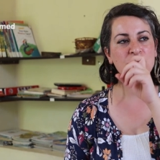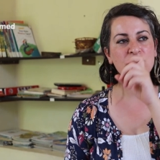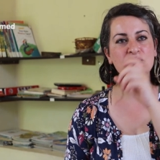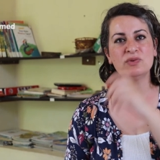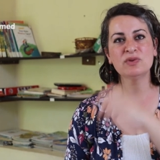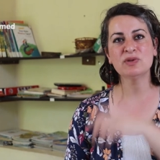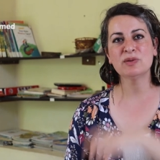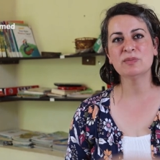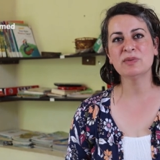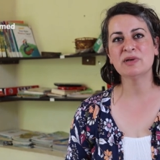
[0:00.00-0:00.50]

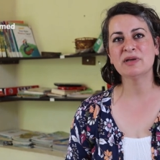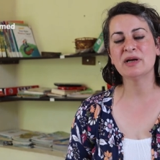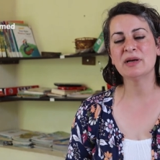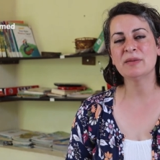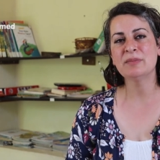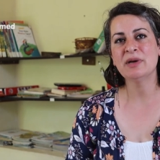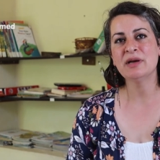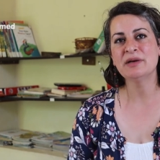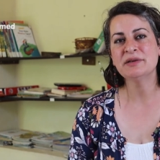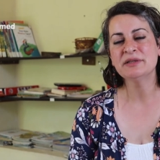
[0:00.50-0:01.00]
Bununla
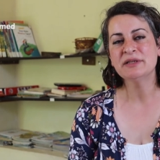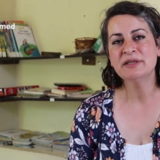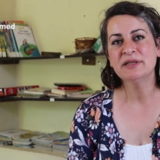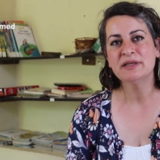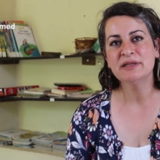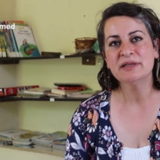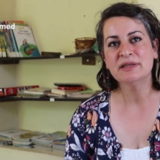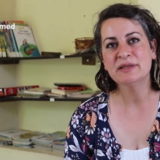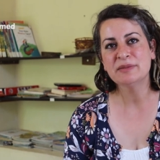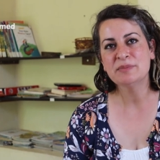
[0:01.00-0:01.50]
beraber
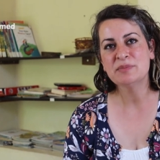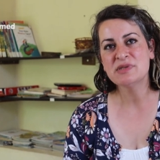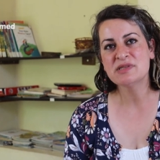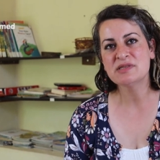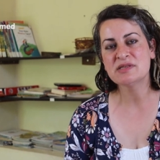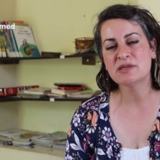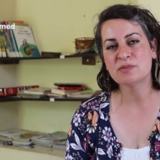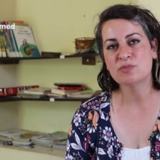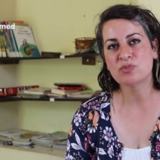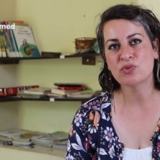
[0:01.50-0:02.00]
e,
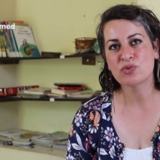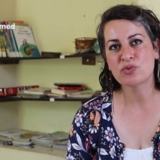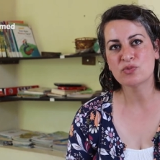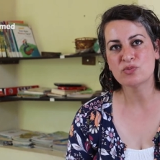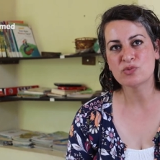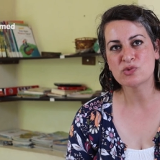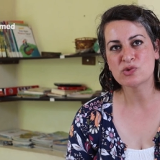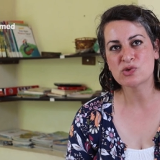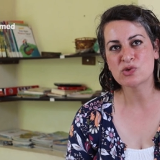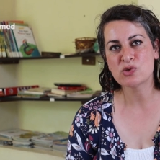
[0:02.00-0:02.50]
biz
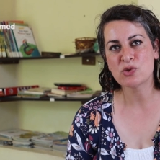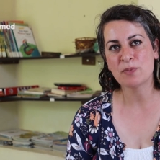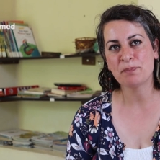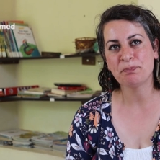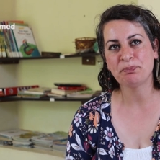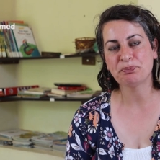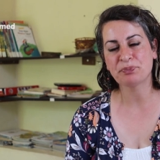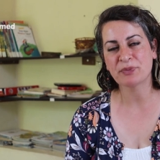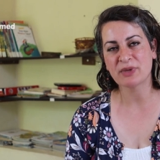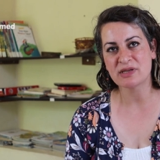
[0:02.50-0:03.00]
raporumuzu